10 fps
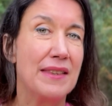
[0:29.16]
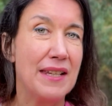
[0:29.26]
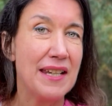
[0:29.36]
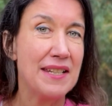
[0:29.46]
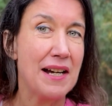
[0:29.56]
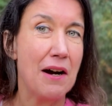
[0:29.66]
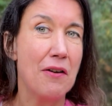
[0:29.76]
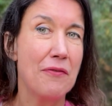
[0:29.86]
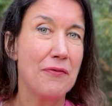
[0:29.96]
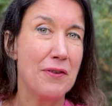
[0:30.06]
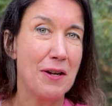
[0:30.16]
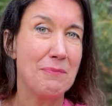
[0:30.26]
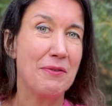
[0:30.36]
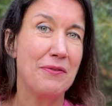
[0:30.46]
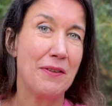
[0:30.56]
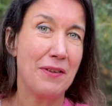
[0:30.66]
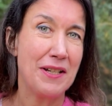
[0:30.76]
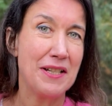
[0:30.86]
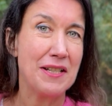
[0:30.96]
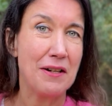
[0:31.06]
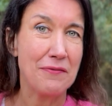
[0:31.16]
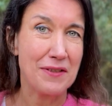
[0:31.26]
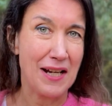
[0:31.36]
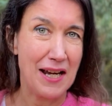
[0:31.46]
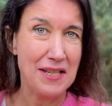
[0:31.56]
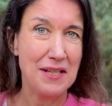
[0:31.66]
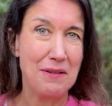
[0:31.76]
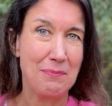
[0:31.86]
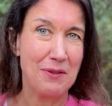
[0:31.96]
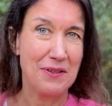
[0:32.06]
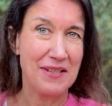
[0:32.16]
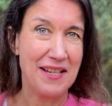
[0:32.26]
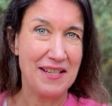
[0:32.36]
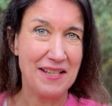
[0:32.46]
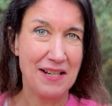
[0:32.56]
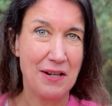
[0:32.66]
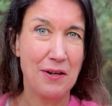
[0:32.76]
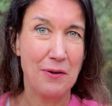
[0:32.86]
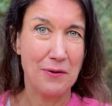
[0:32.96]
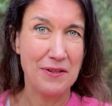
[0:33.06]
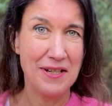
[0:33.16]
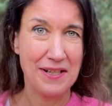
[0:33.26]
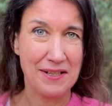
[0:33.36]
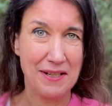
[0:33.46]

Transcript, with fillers: nicht aufhören, bevor wir nicht auf 30 Prozent runter